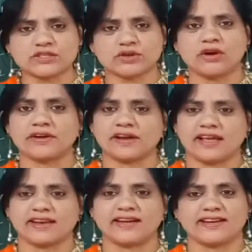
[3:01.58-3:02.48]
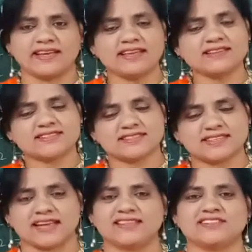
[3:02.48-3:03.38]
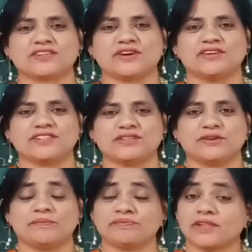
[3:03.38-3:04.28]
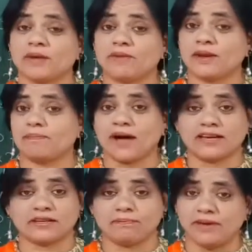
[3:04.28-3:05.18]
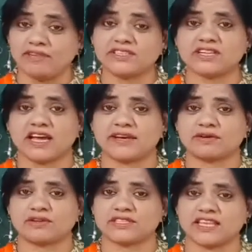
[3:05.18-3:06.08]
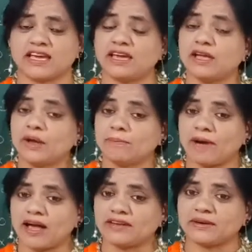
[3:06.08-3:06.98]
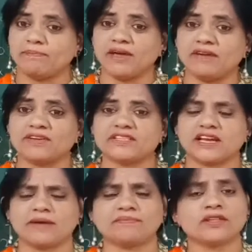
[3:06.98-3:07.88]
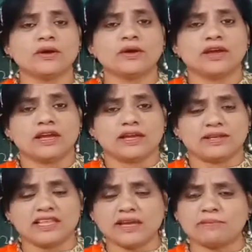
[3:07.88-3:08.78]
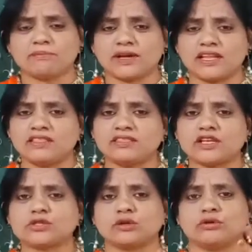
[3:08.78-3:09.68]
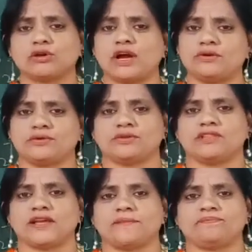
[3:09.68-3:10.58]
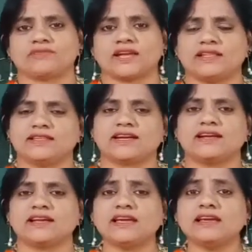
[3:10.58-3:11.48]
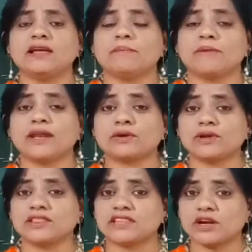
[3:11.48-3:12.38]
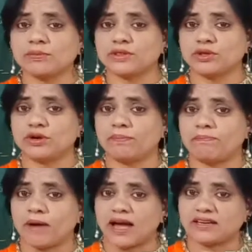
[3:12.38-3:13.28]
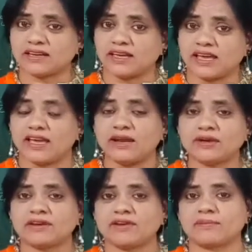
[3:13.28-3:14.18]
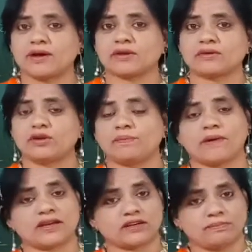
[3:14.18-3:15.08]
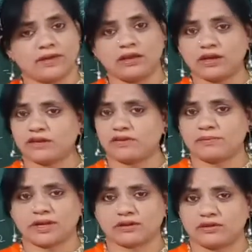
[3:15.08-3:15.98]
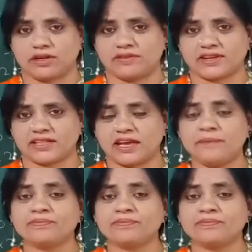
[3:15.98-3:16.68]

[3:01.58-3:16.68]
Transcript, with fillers: స్కోర్ టార్గెట్ని సాధించుకోవచ్చు మరి పార్ట్ బి విషయానికి వస్తే పార్ట్ బి విషయం ఇది మరింత సులువుగా ఉంటుంది ఎందుకంటే మనకు ఇంతకుముందు పార్ట్ ఏలో ఇరవై మార్కులు పార్ట్ బిలో ఇరవై మార్కులు ఉండేవి కదా